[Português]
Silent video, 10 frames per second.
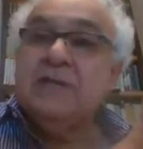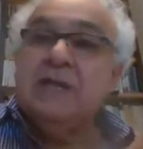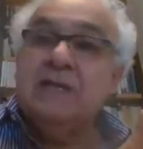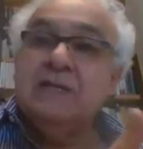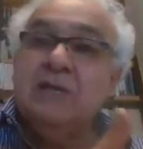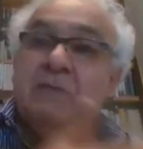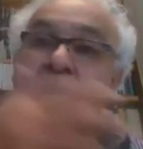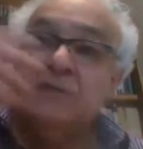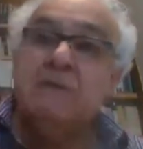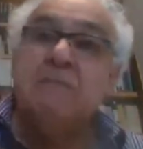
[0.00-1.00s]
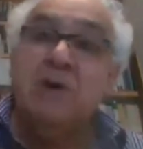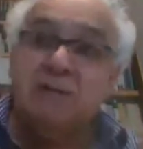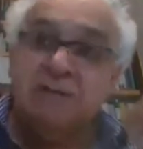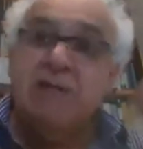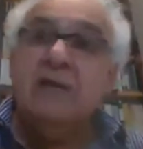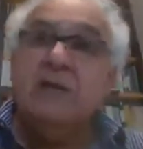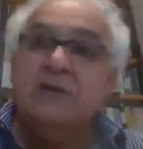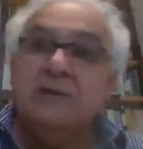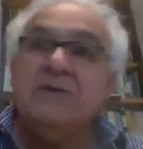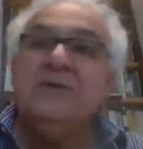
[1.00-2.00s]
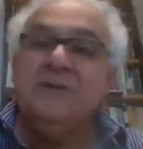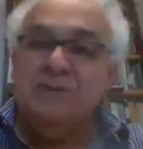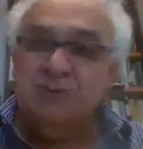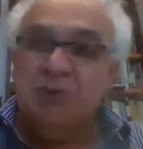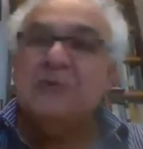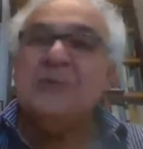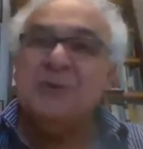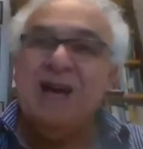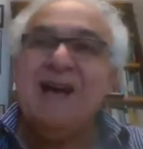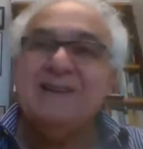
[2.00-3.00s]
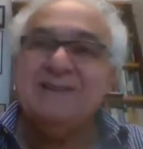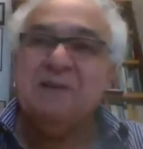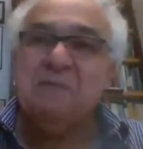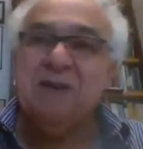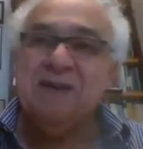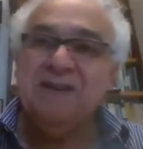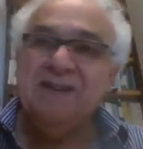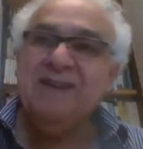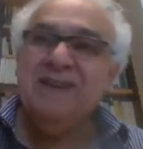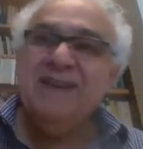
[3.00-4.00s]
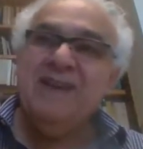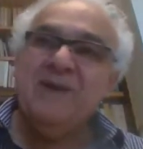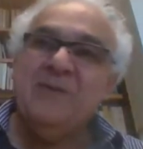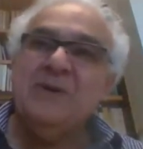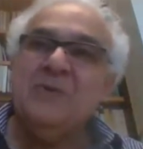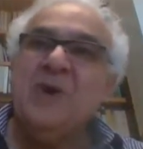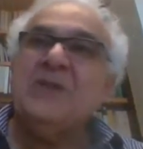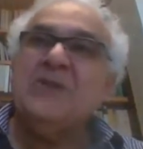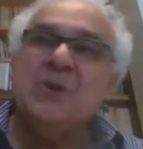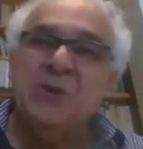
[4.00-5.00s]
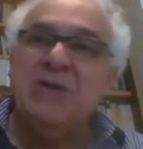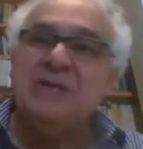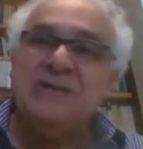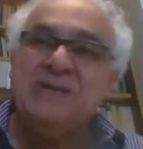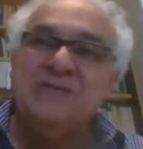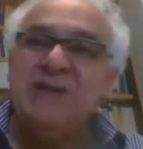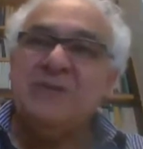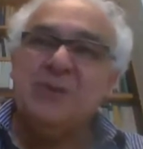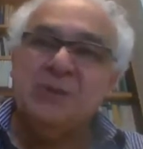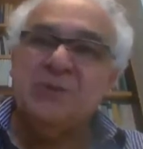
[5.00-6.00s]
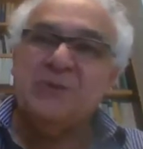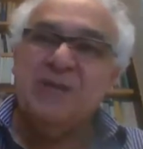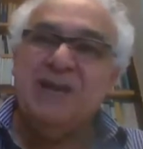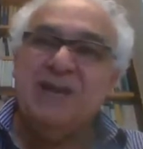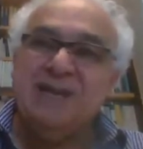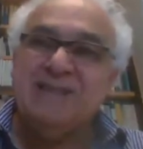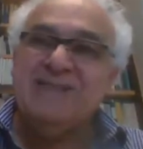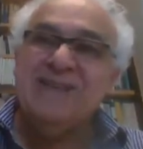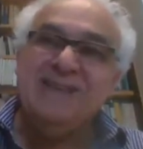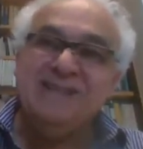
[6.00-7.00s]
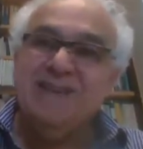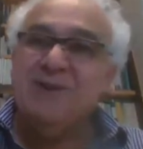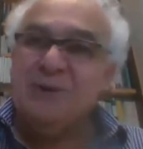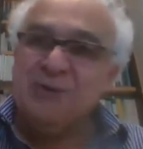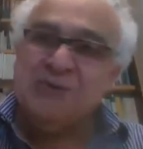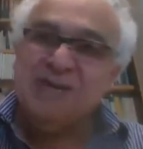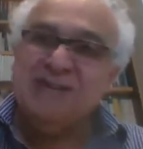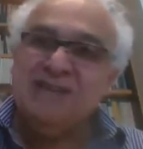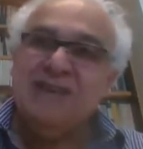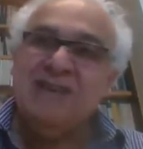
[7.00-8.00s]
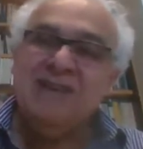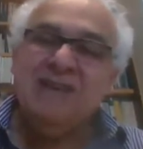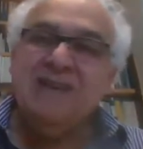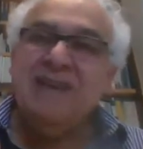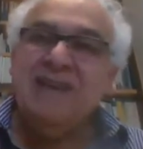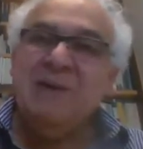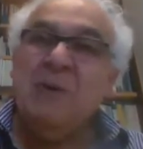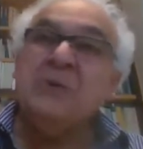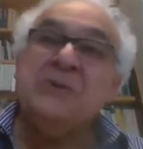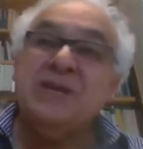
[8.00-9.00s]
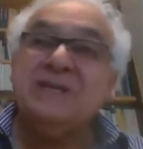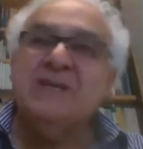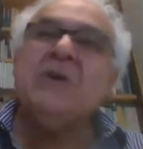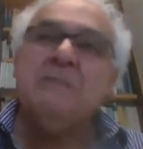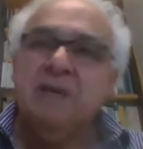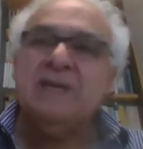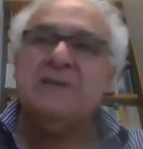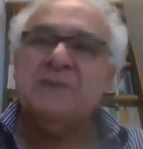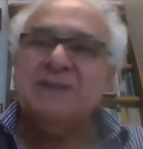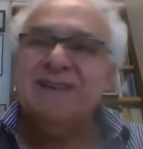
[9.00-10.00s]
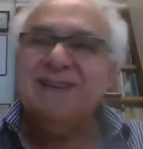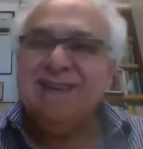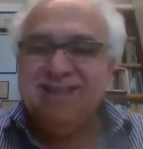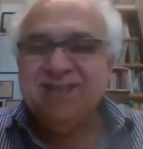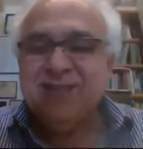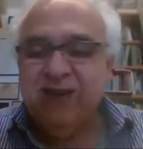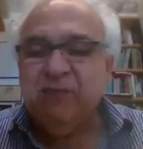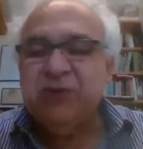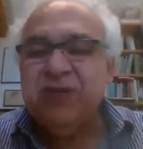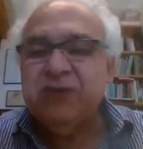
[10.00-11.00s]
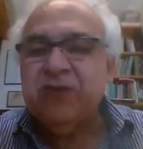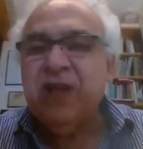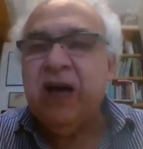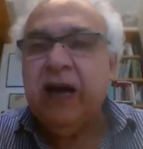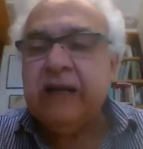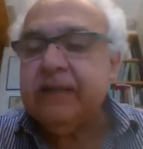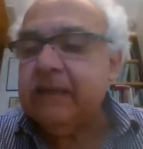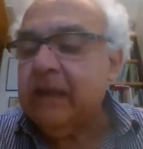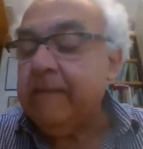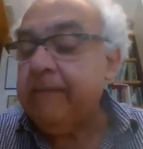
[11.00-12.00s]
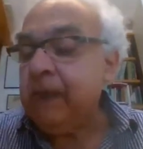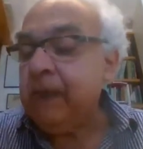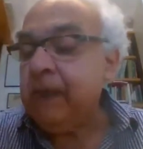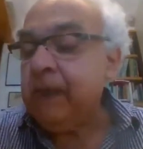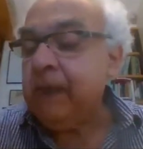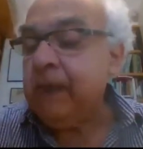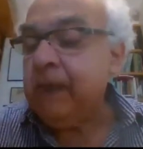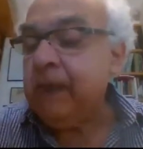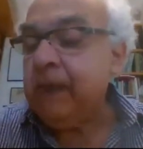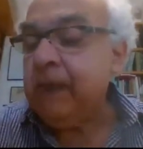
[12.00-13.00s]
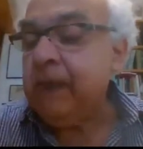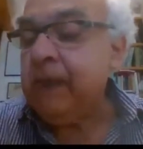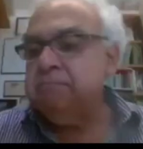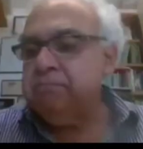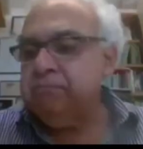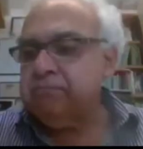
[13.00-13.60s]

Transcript: de onde você nasceu, mas você pode ser de outros lugares também. É quando o ator se faz outro, né? A atriz é outra, né? é outra sendo a mesma, né? É isso que é bonito na arte, né? Então,